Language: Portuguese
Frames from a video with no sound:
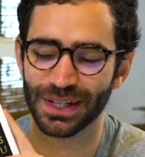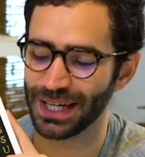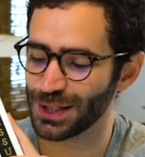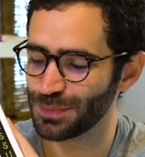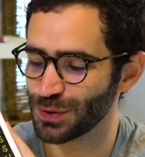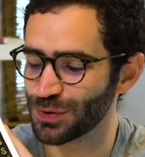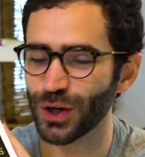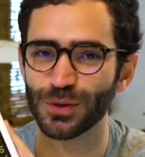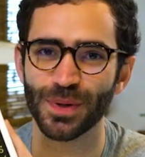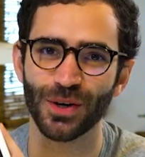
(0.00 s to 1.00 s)
É isso,
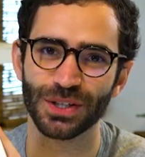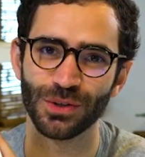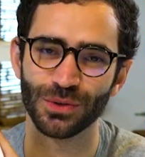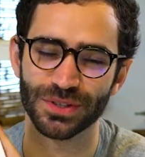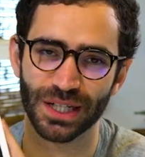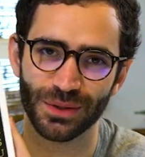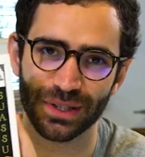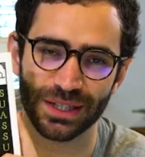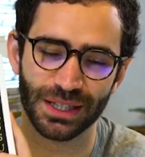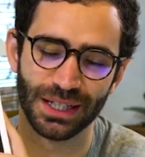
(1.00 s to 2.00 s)
pessoal. Espero que tenham gostado
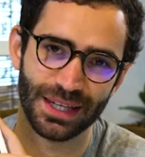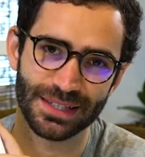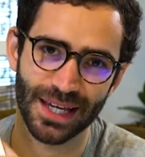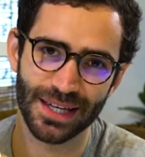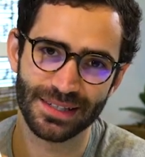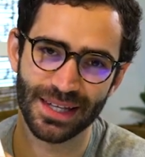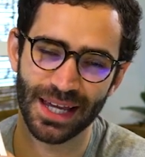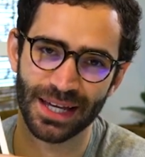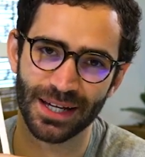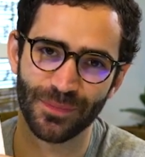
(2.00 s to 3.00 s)
aqui dessa
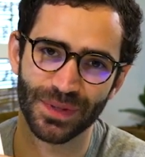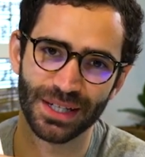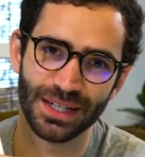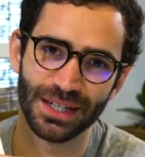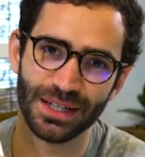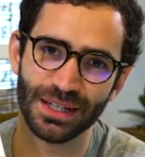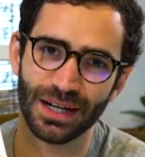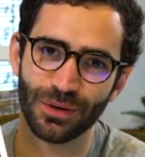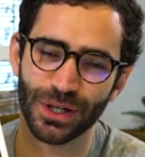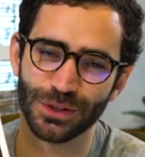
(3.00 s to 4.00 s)
resenha e
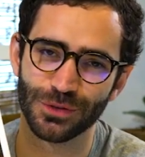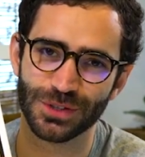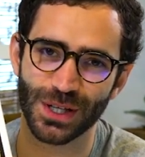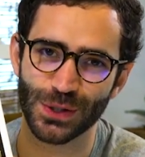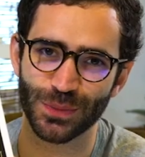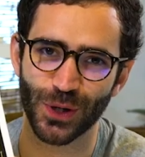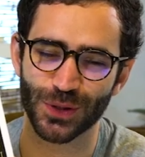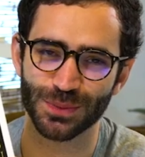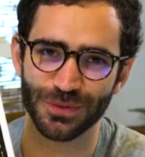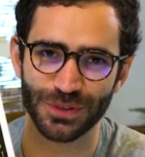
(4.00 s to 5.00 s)
aguardo vocês no próximo